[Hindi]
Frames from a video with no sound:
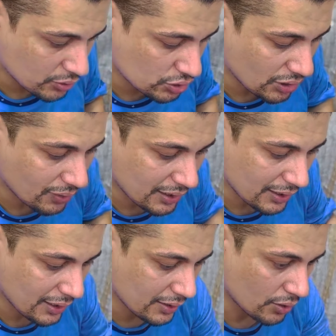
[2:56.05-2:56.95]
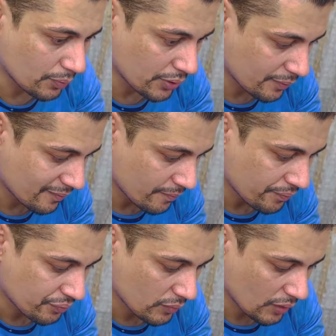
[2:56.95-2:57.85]
शे के लगा दे
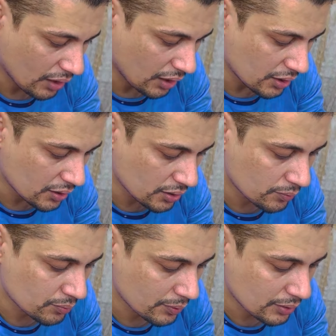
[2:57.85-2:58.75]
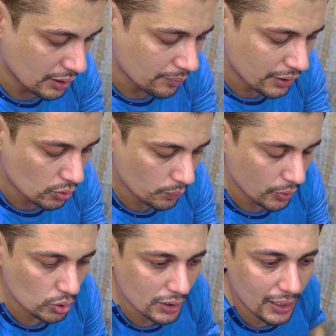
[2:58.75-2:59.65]
रुपये अली कम रेटों पे
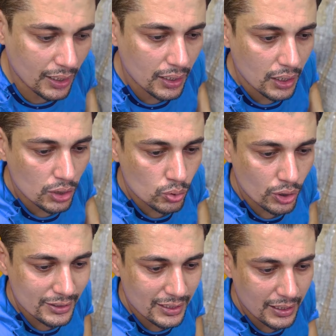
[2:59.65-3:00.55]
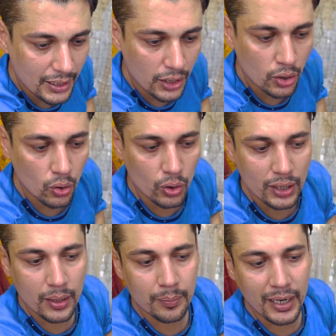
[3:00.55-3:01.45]
होता है तो इसलिए इन लोगों
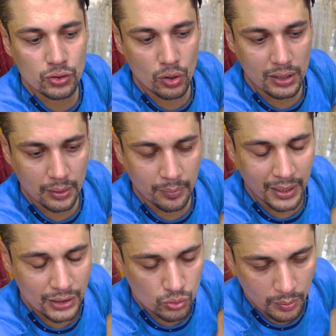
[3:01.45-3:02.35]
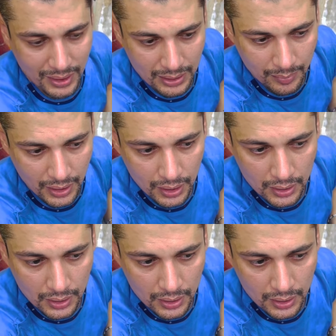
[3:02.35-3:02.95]
ने बाईस सौ बाईस सौ मरतबा